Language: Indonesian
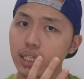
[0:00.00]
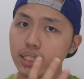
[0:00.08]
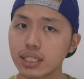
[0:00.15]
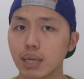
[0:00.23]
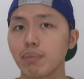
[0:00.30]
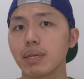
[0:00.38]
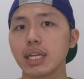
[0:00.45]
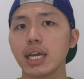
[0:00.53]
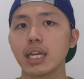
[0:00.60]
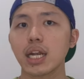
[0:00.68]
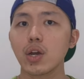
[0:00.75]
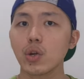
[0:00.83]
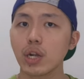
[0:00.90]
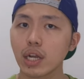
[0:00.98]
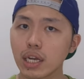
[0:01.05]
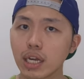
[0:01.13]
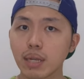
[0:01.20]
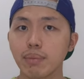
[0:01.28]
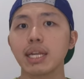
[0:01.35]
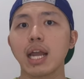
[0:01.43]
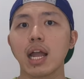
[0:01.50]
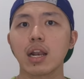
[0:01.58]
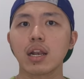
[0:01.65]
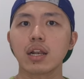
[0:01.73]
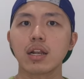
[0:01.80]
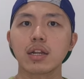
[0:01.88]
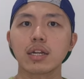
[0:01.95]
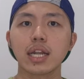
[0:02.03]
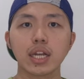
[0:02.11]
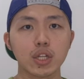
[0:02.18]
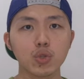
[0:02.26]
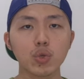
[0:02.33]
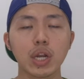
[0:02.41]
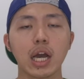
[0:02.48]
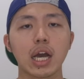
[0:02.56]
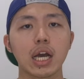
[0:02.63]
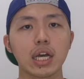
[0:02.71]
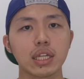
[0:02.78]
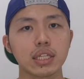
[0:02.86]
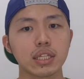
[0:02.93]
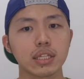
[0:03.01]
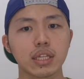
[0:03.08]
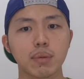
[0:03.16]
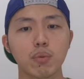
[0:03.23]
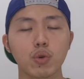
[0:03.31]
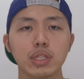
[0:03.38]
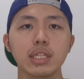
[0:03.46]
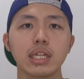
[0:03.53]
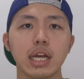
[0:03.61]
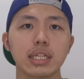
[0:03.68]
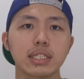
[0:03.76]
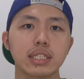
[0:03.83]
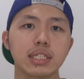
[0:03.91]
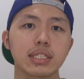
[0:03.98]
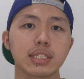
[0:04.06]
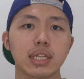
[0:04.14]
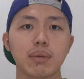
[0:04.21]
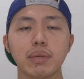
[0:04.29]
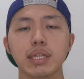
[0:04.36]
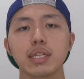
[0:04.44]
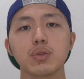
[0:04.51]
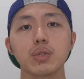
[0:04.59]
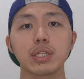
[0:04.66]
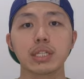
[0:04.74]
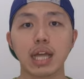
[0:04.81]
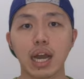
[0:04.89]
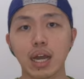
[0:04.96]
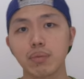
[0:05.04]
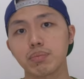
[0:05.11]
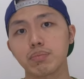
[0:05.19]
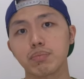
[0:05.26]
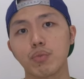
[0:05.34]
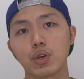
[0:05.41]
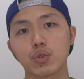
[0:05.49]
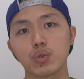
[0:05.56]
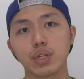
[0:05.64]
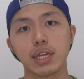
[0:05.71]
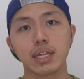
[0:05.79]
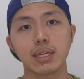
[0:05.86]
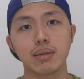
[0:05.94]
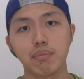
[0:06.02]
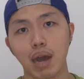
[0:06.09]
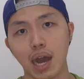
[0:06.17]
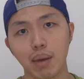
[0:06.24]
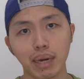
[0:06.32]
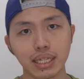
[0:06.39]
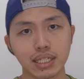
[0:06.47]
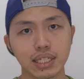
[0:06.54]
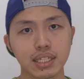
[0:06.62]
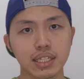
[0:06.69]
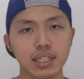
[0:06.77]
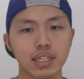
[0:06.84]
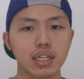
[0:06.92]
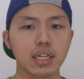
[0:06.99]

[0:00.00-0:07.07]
Sam ini adalah kriminal dan itu udah terbukti dengan si Sam ini tuh ditangkap waktu dia di Bahamas.